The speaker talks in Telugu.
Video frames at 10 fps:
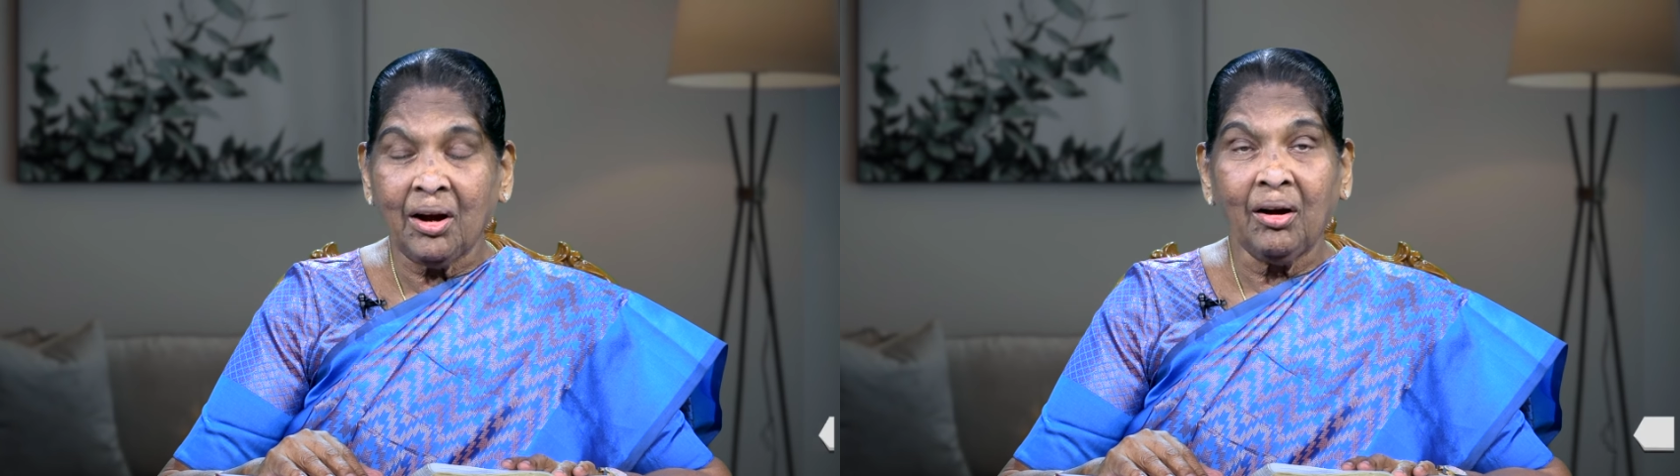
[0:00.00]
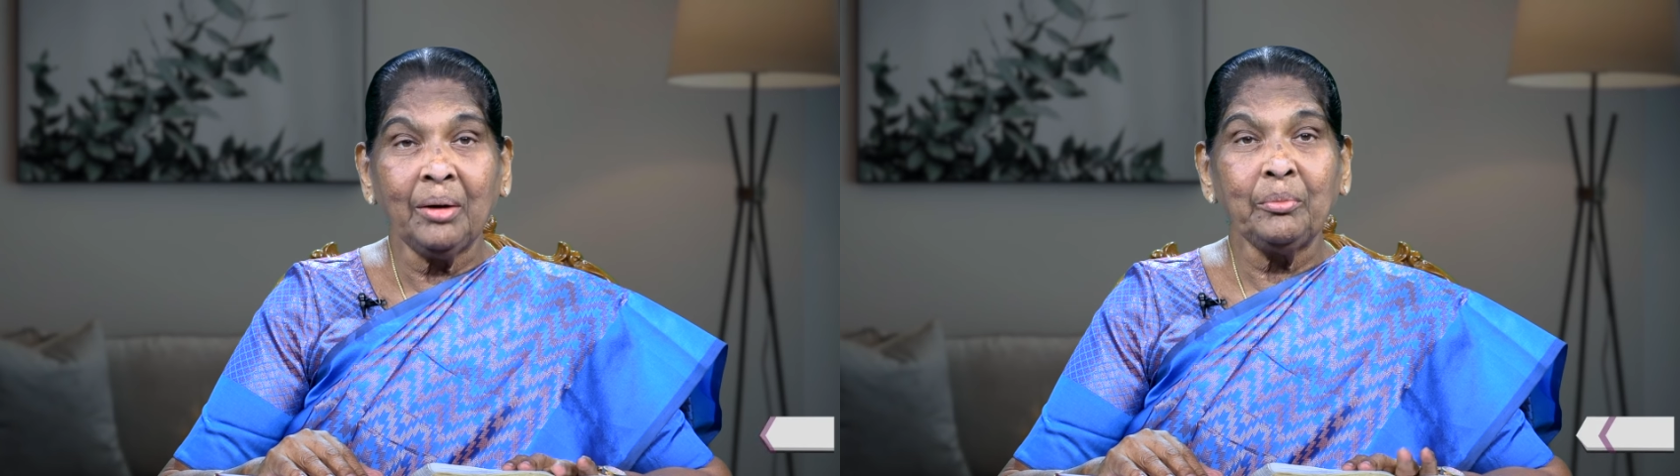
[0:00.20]

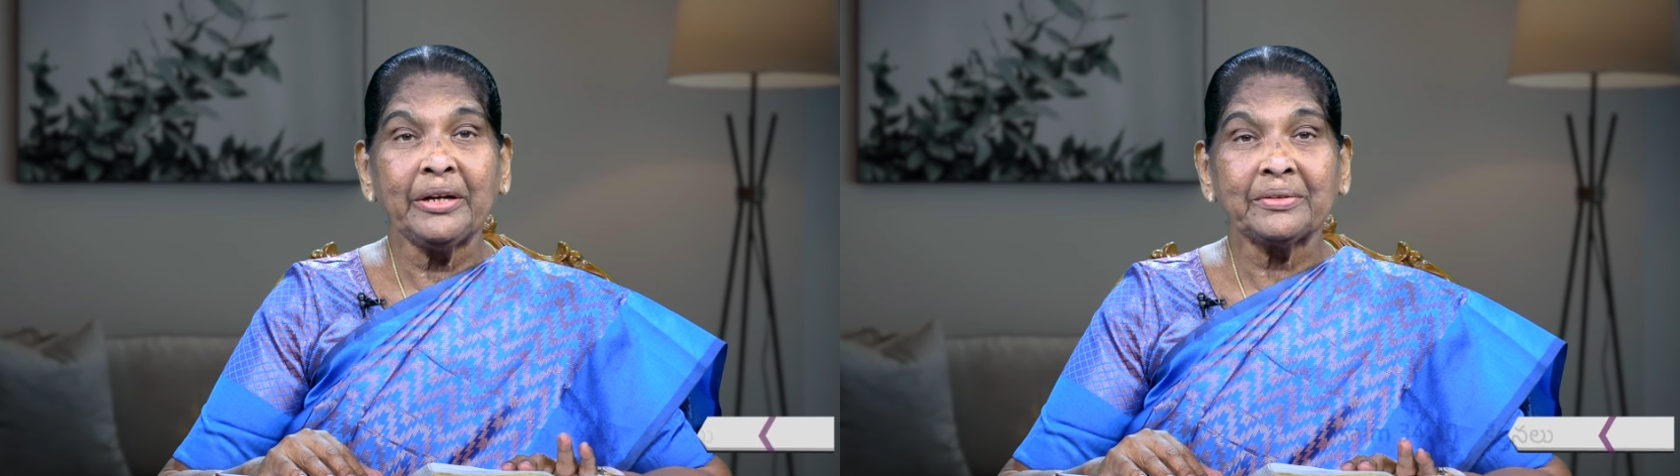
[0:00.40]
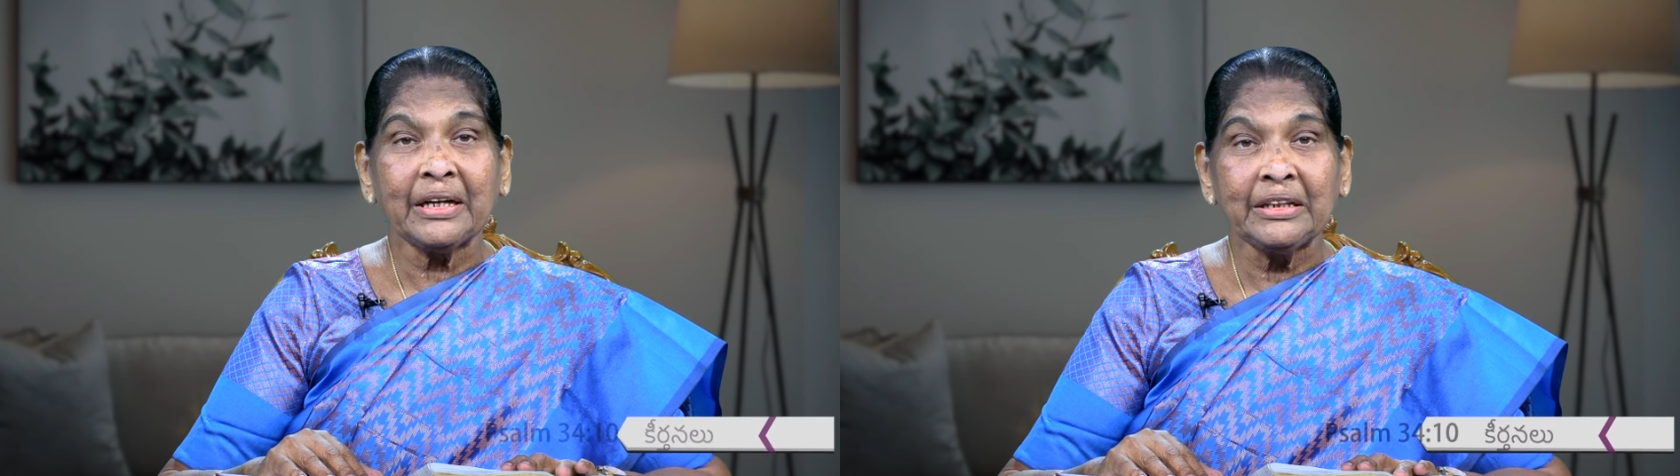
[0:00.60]
సామ్
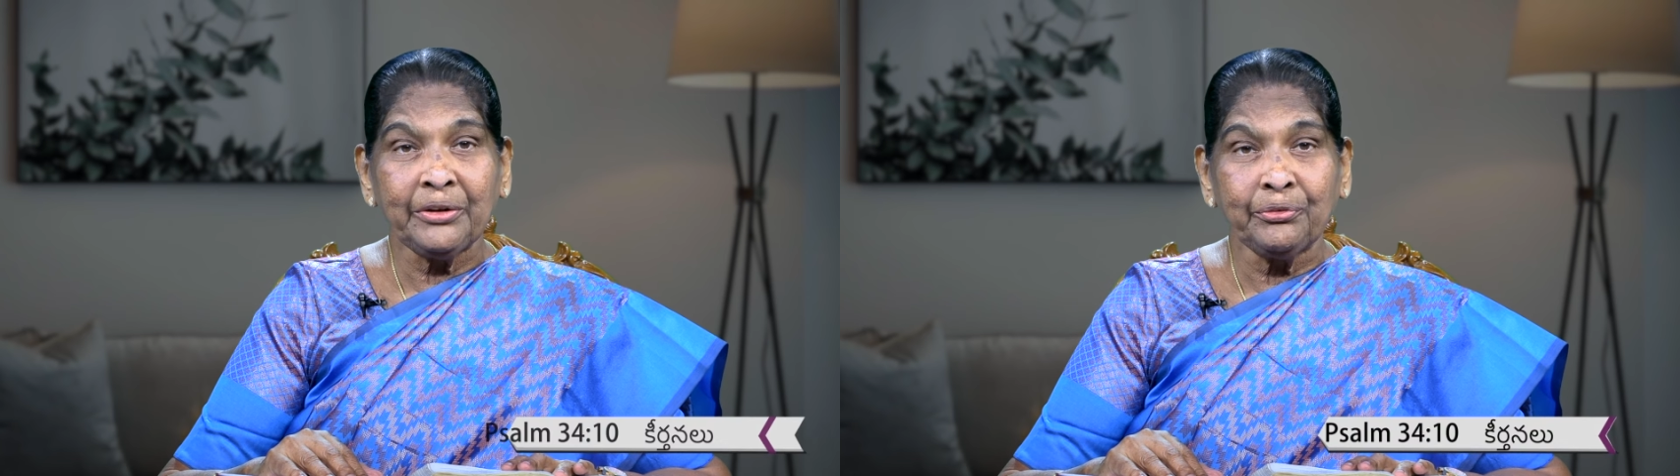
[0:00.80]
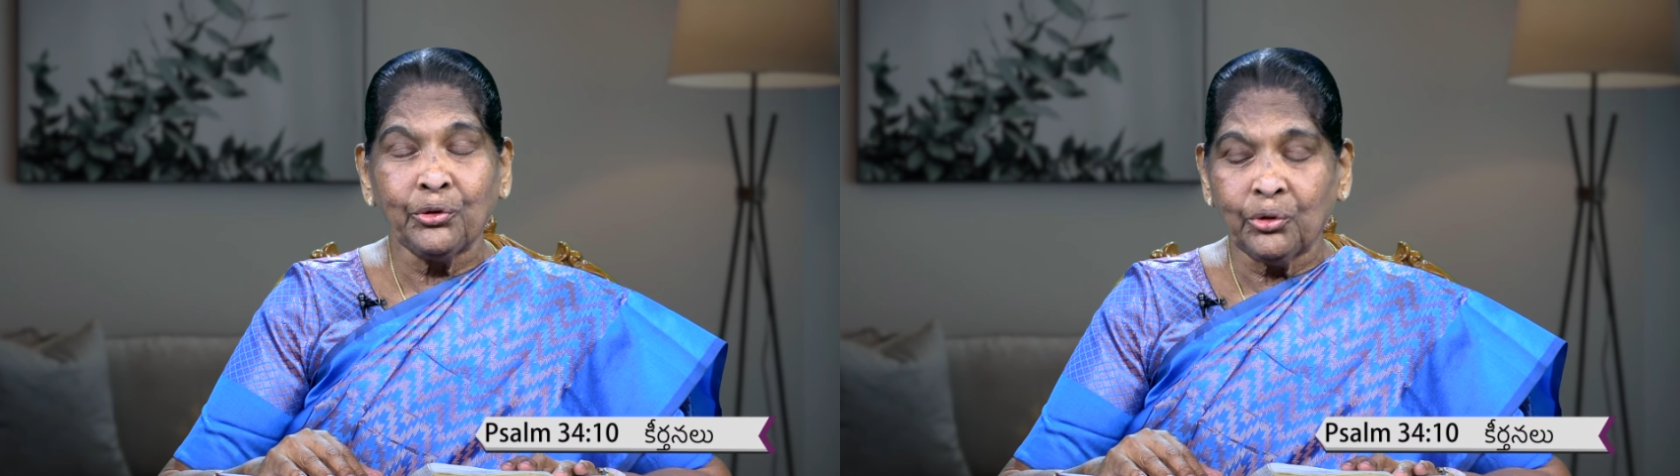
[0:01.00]

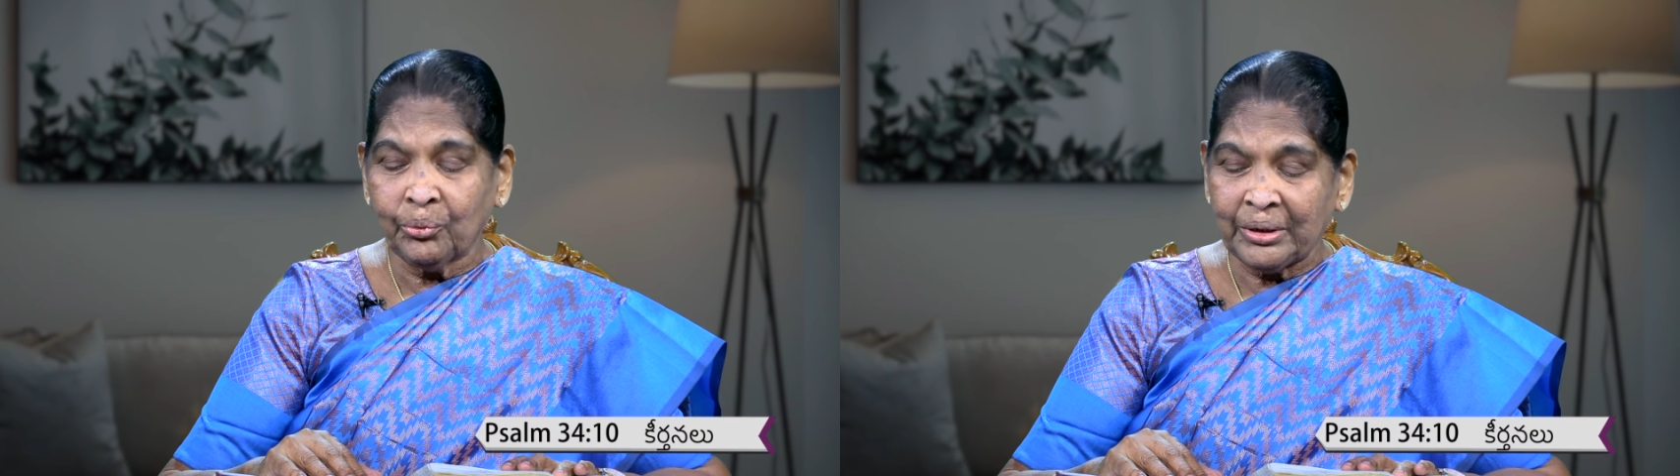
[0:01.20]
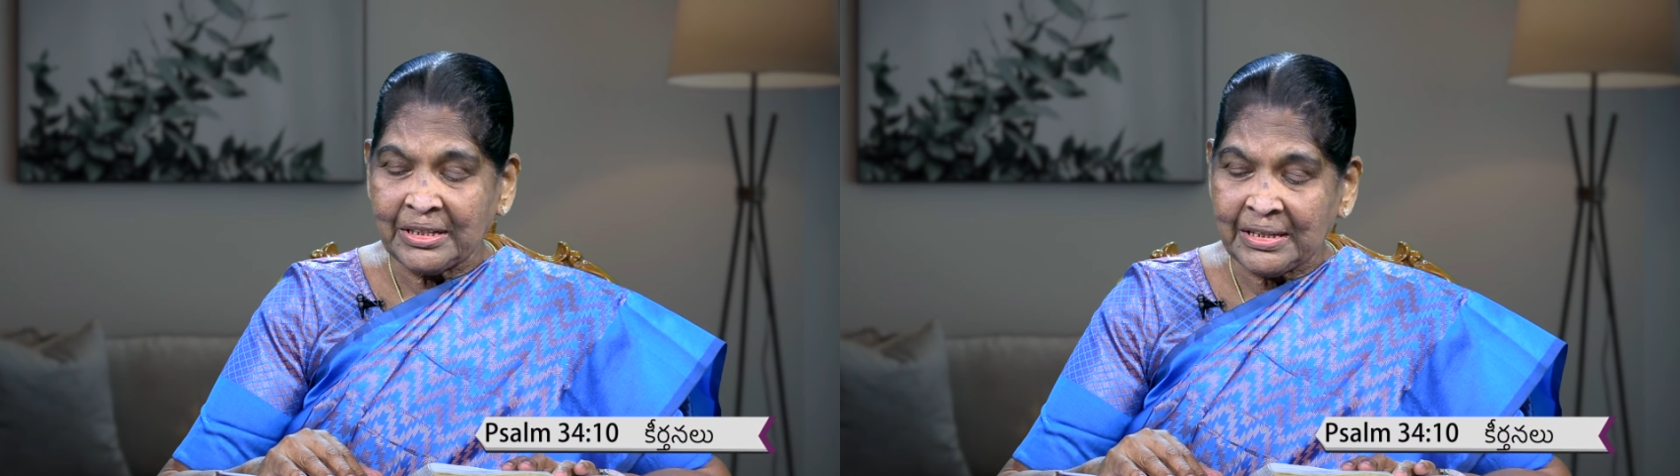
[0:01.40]
34 వర్స్